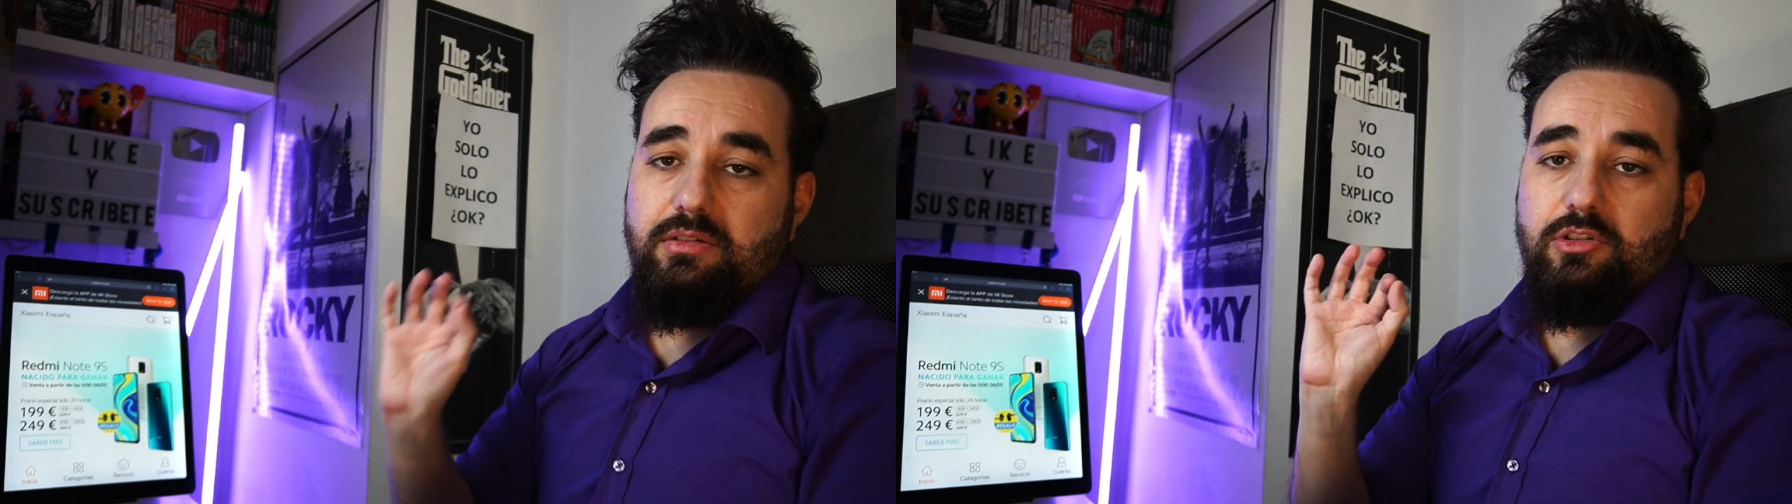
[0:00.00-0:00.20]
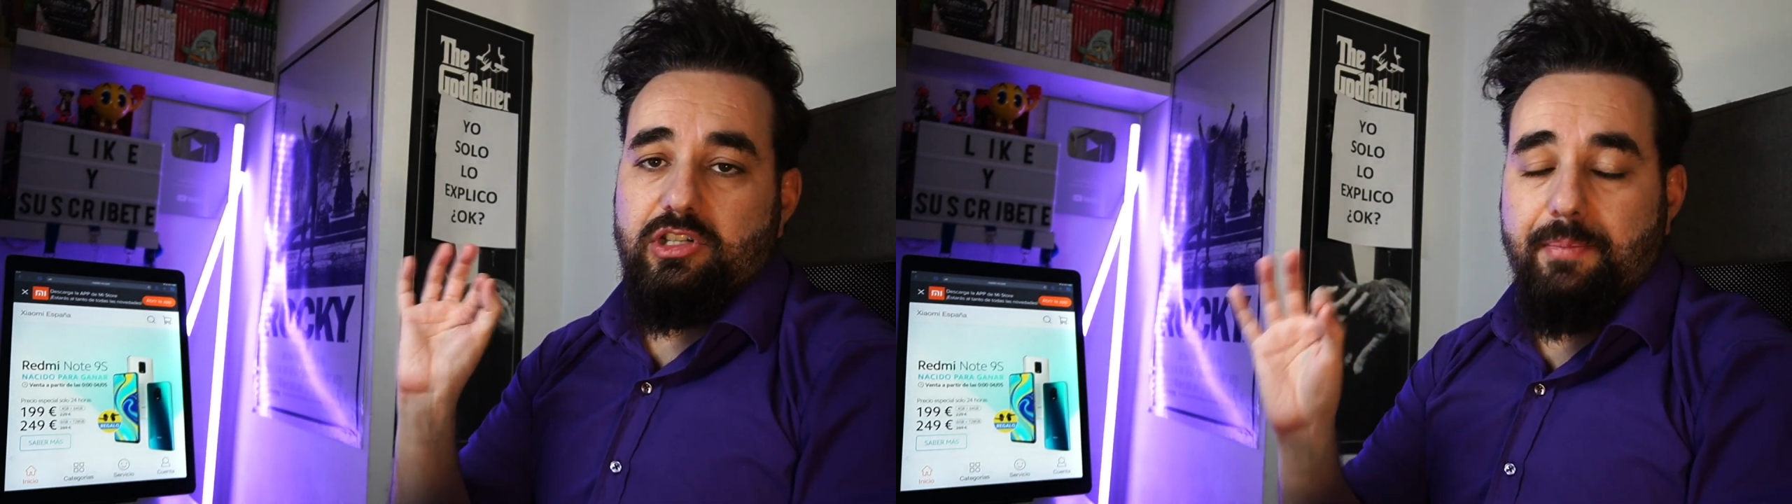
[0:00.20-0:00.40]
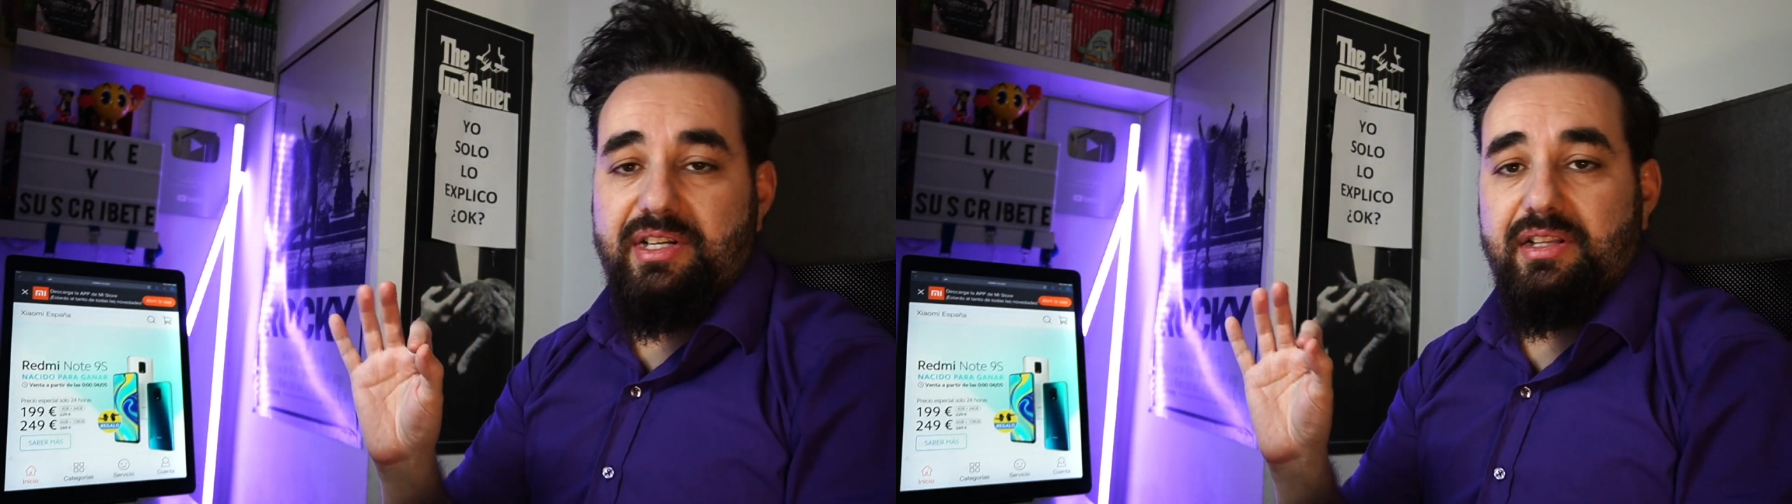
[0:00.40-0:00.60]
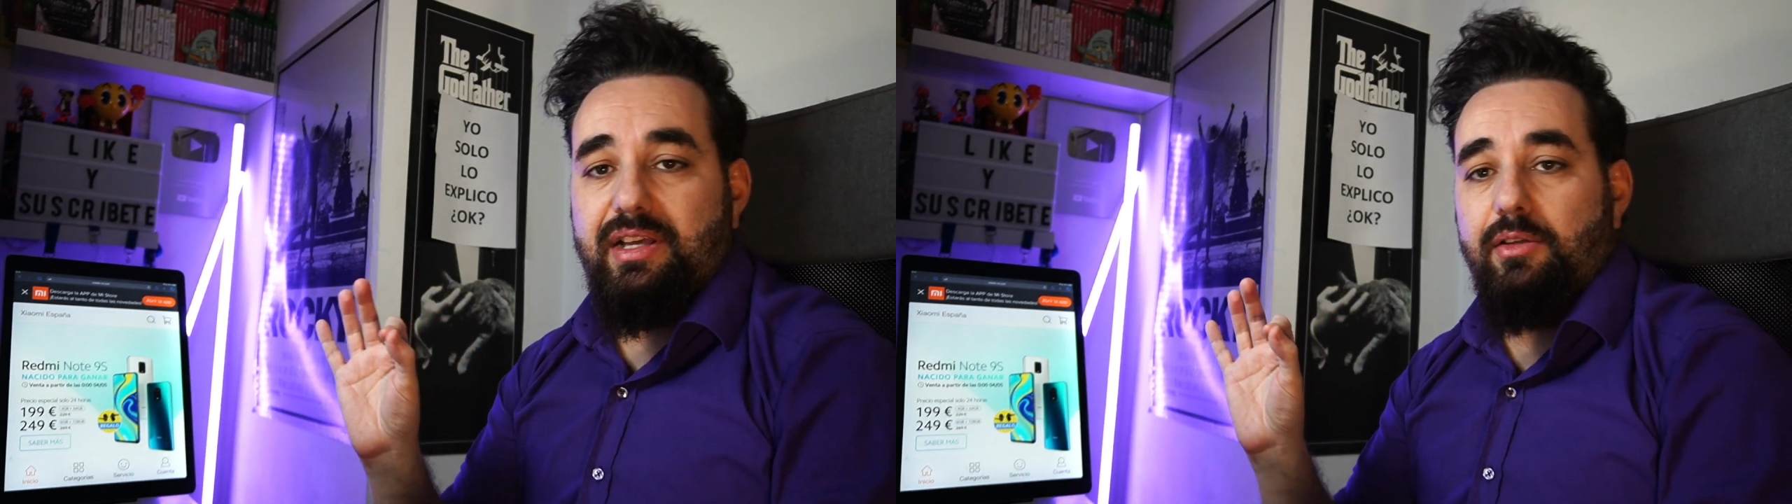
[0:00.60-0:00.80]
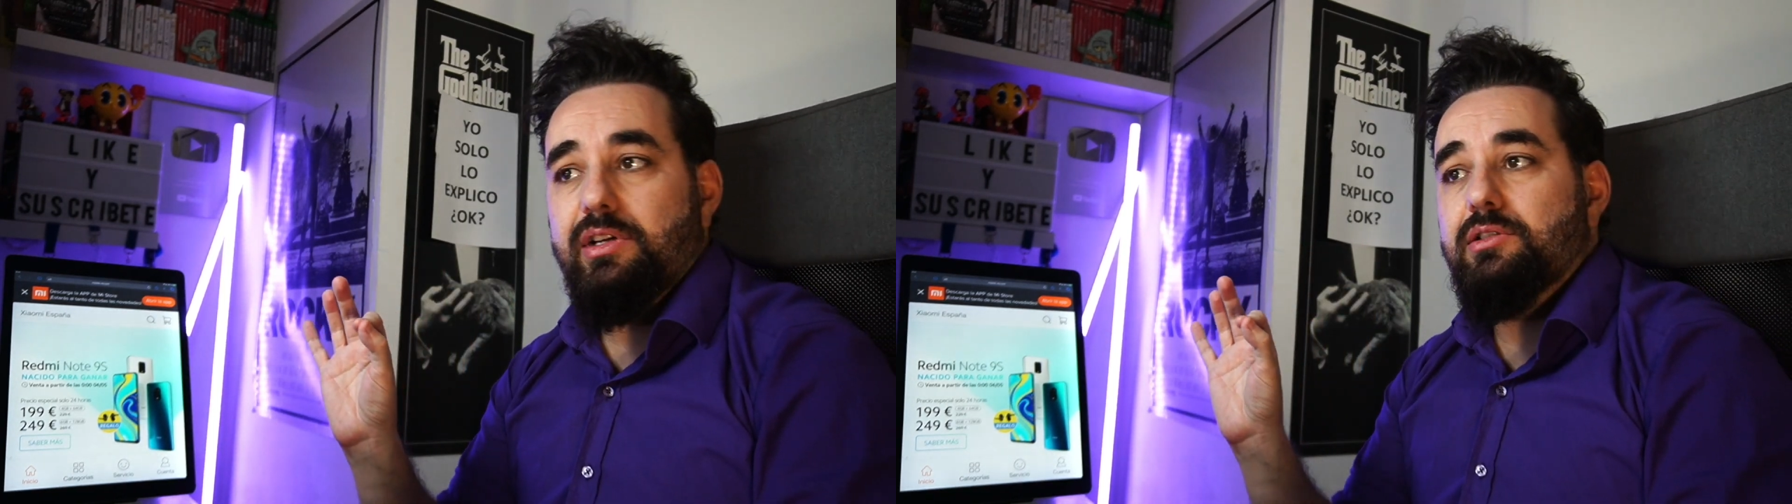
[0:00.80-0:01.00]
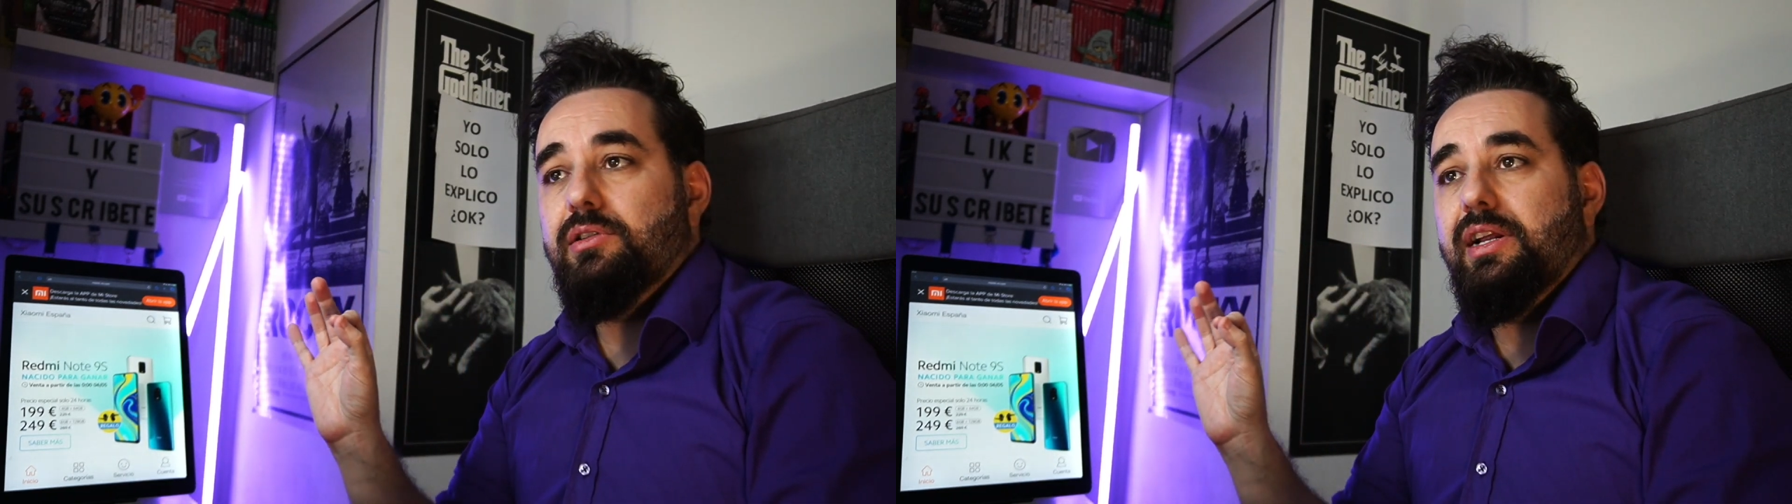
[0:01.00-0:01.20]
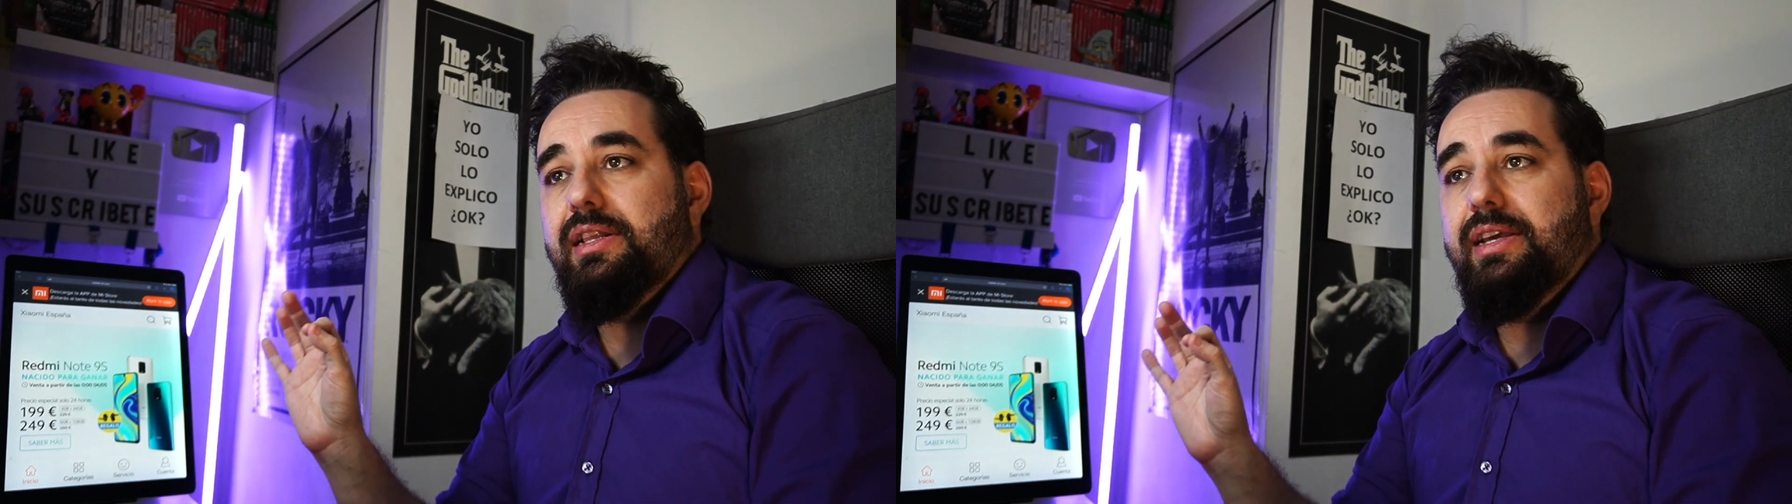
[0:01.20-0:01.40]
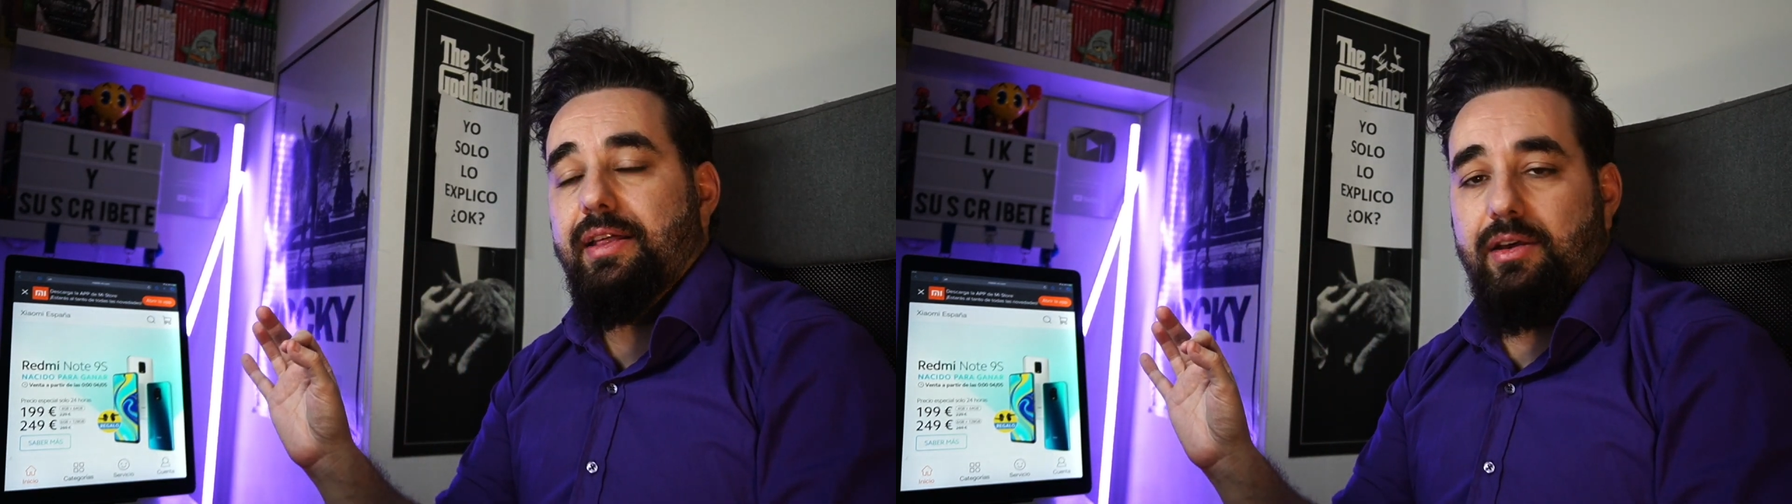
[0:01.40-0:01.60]
nos ha presentado esto en
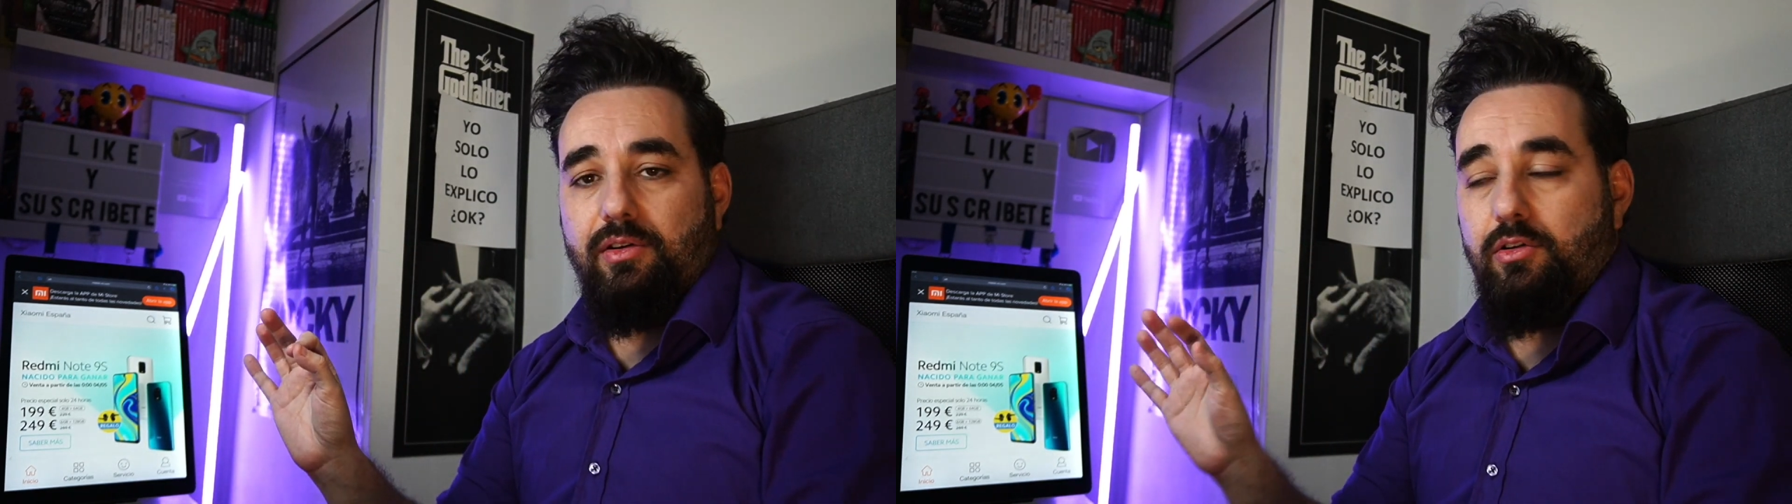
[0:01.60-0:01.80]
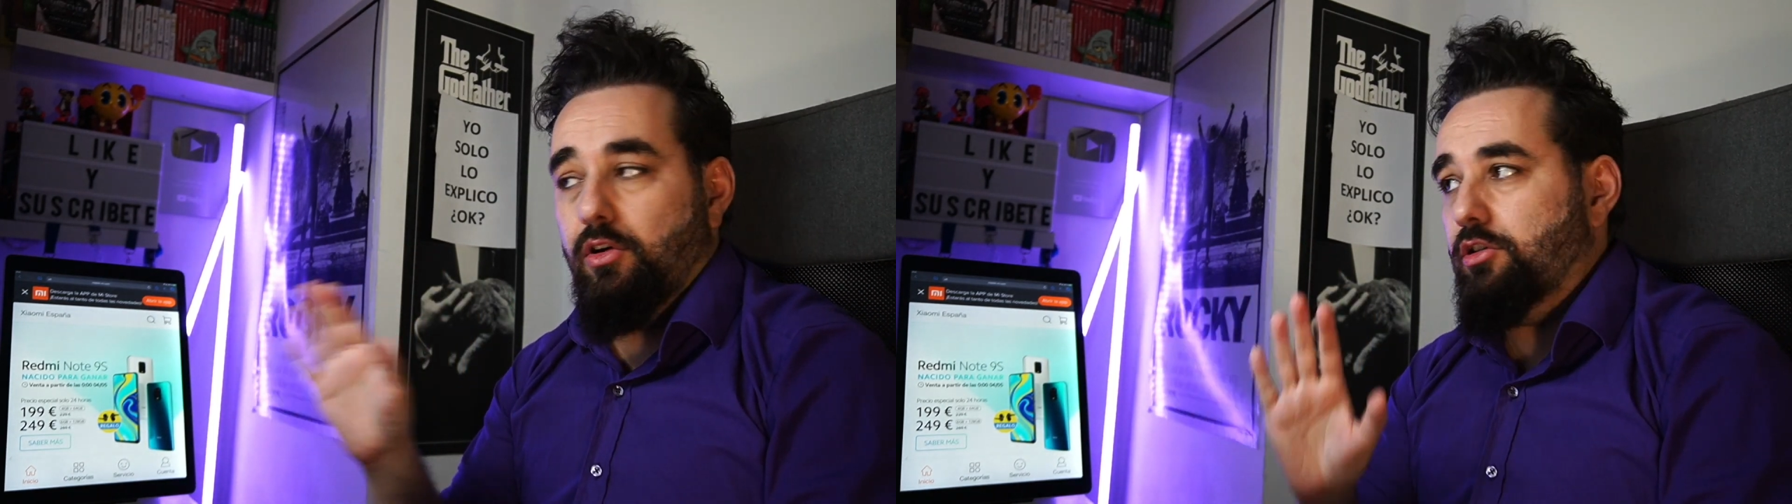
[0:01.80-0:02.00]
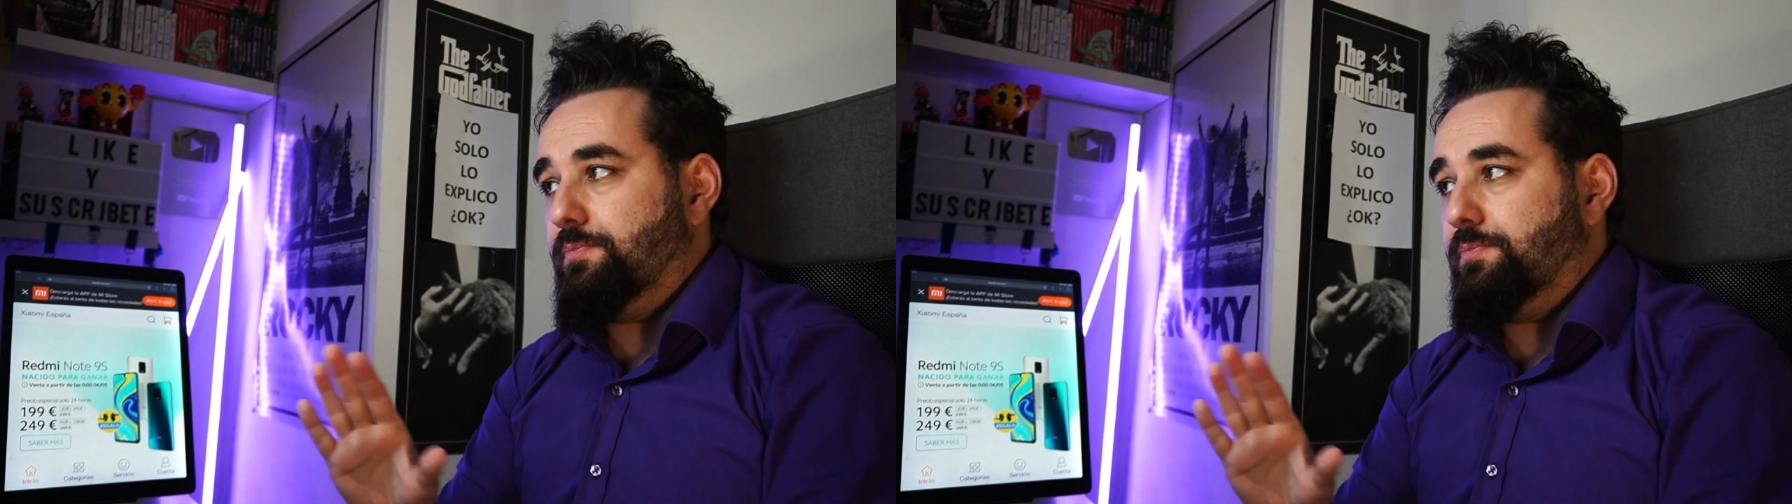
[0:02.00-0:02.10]
el día de hoy con